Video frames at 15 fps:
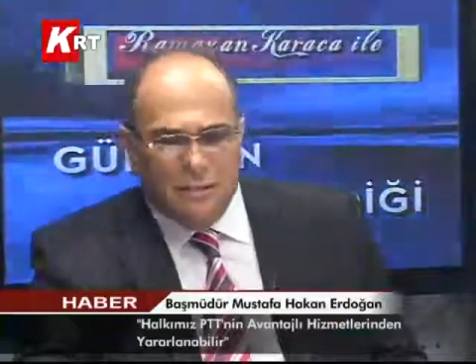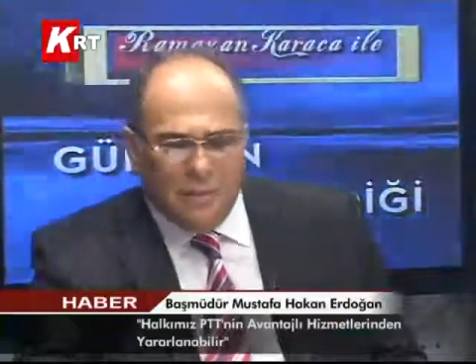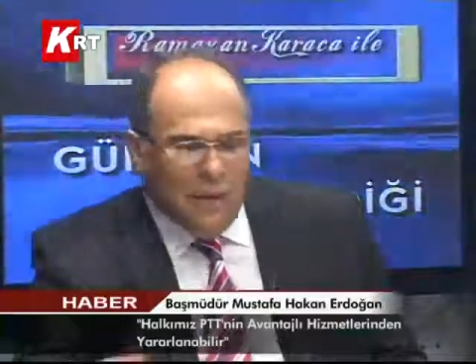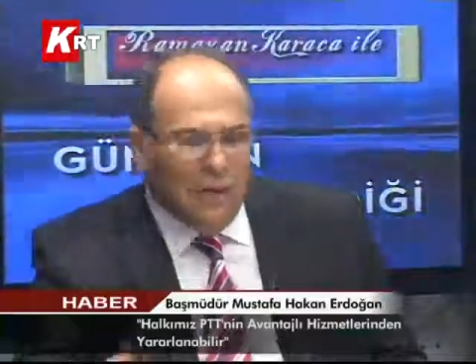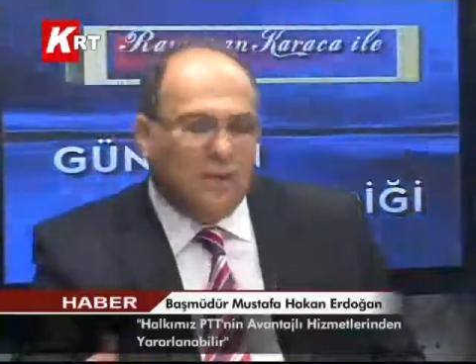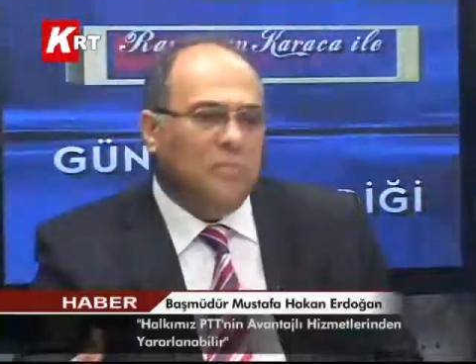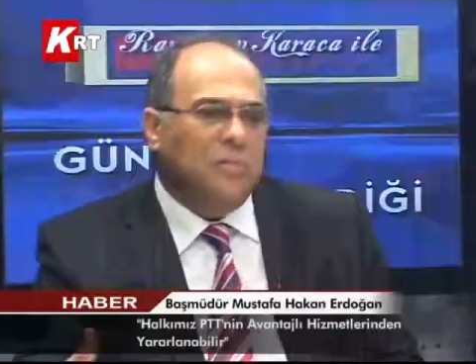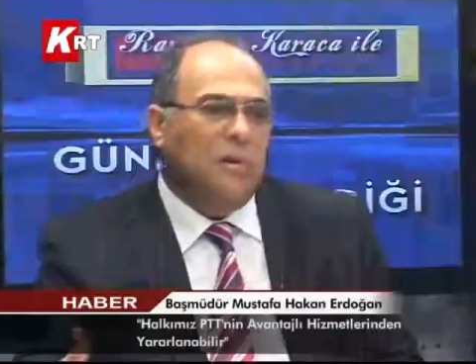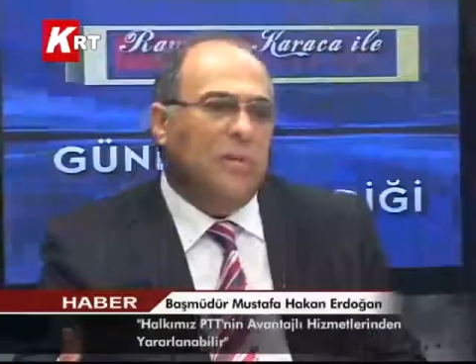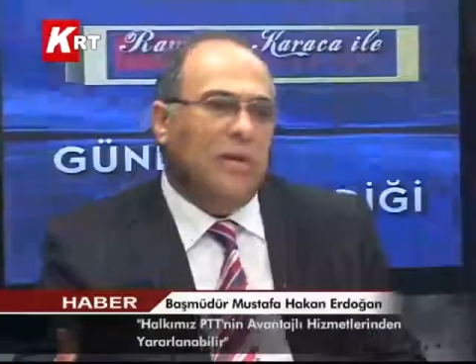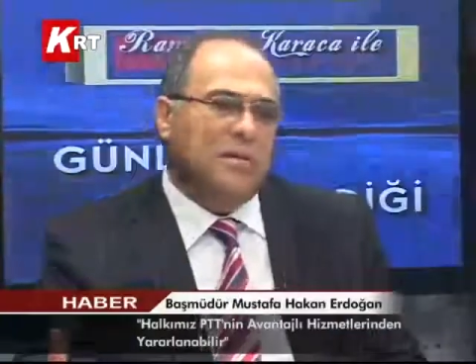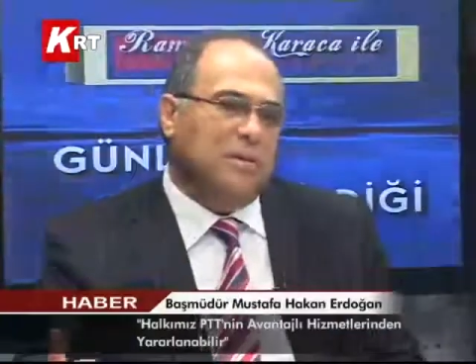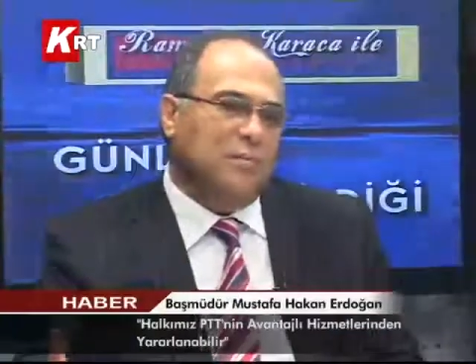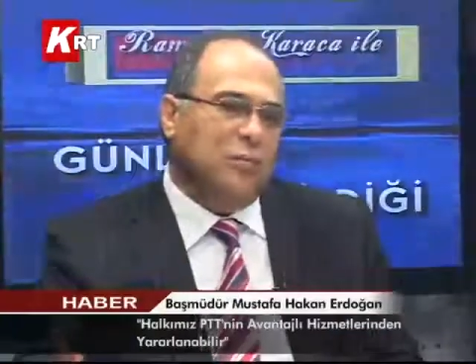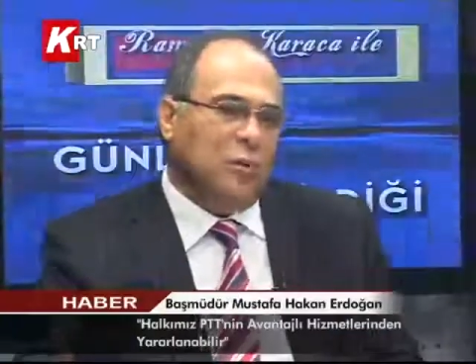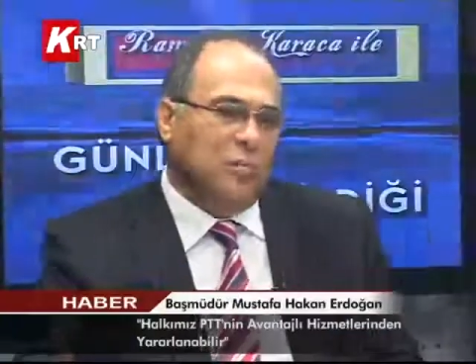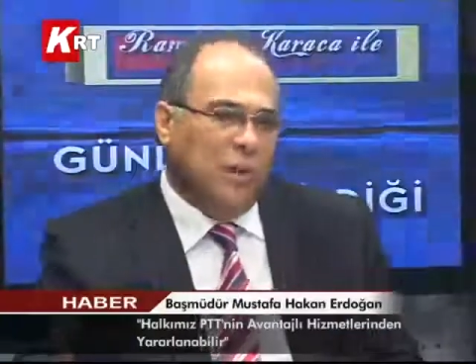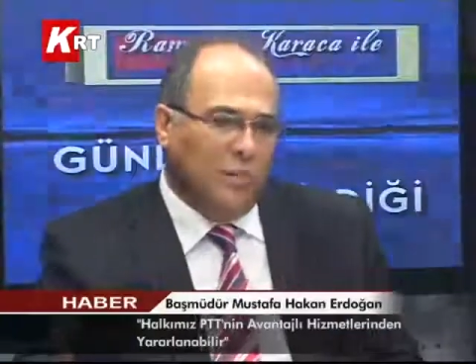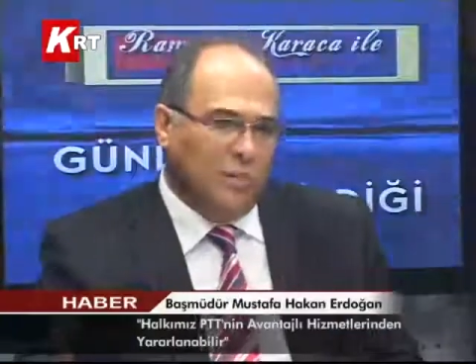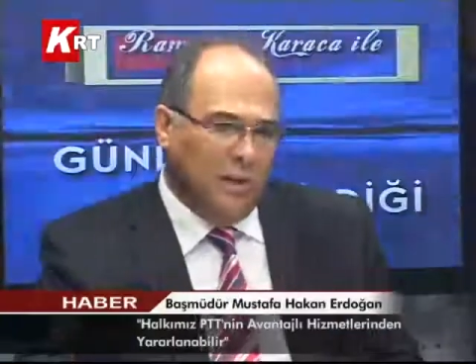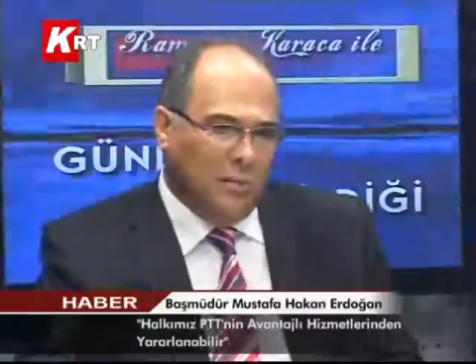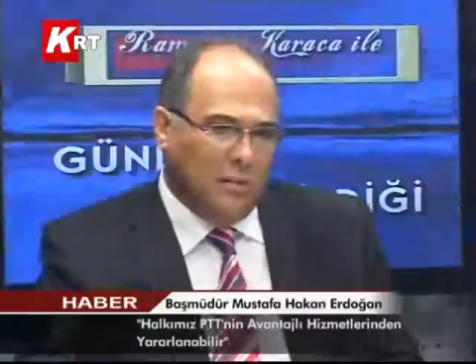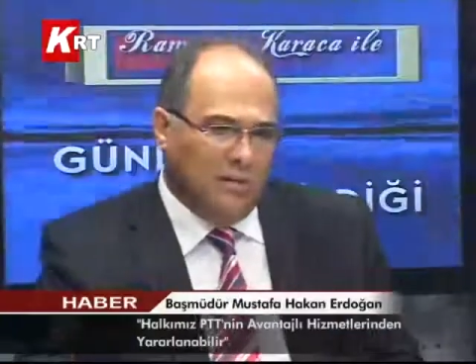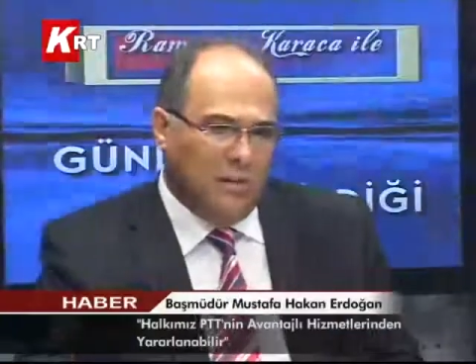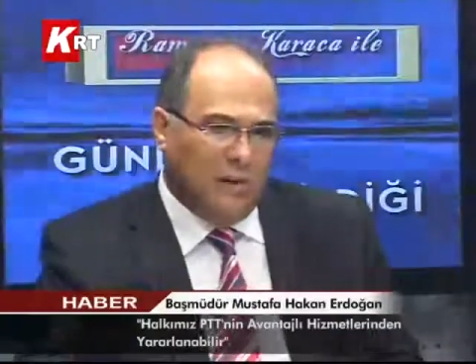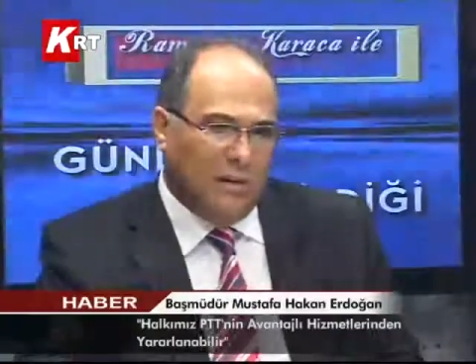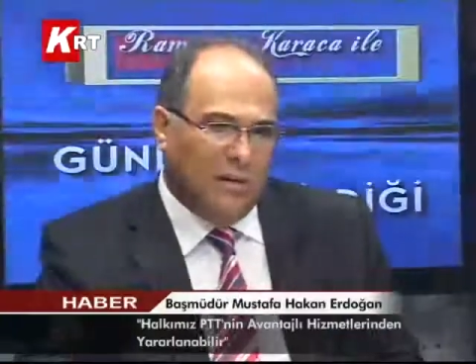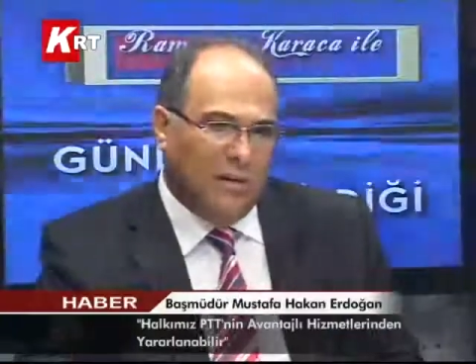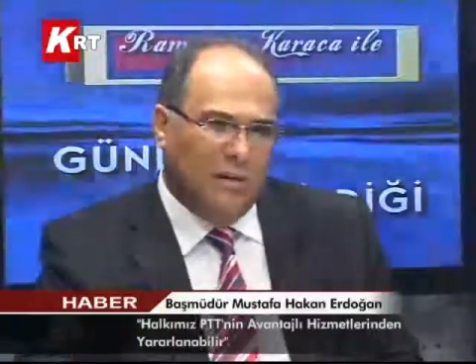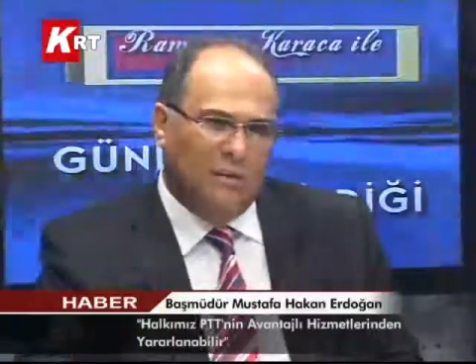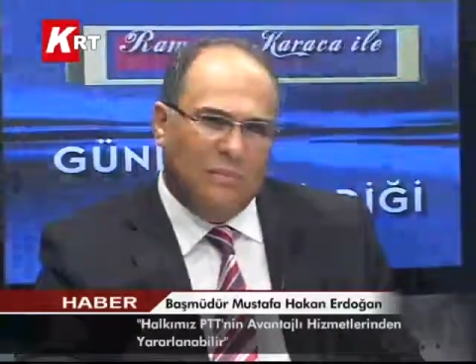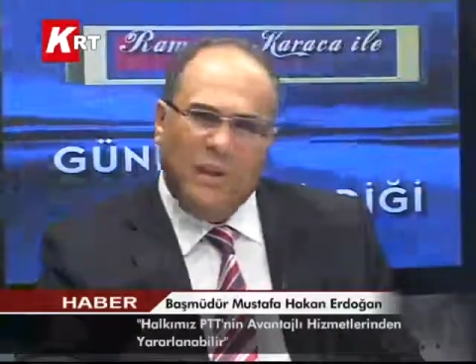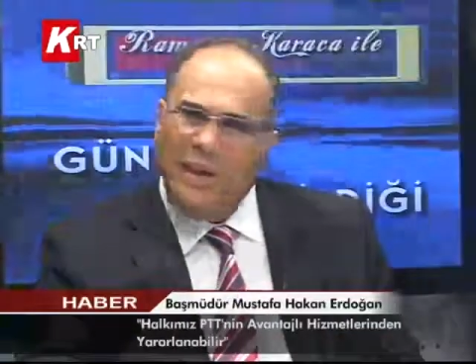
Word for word: Tanıtımda bazı problemlerimiz vardı.